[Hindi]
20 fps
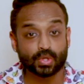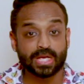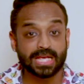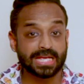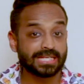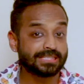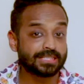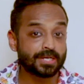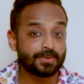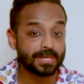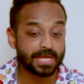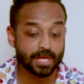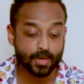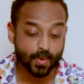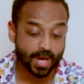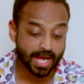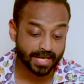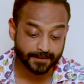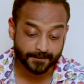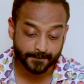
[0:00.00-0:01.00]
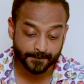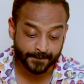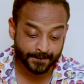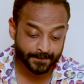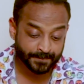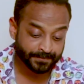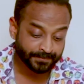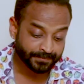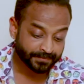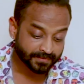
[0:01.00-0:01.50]
तो एकदम ए वन
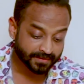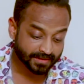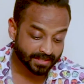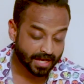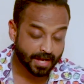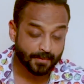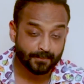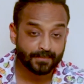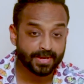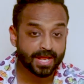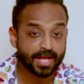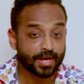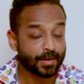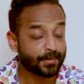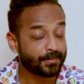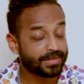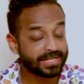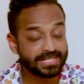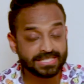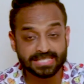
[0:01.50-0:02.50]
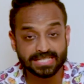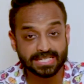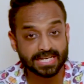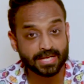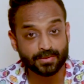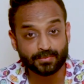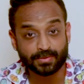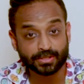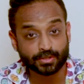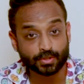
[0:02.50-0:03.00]
अपना रबड़ी
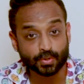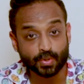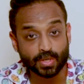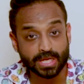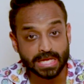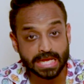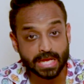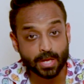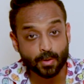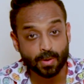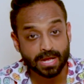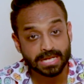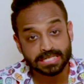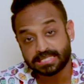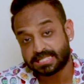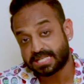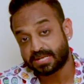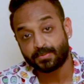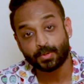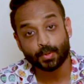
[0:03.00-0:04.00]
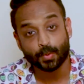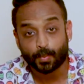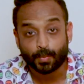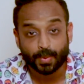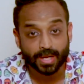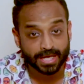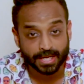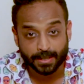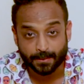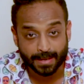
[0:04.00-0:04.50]
जलेबी तो ए वन से भी
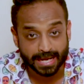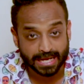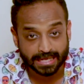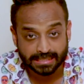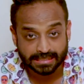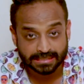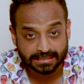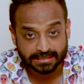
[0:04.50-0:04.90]
ऊपर है वहाँ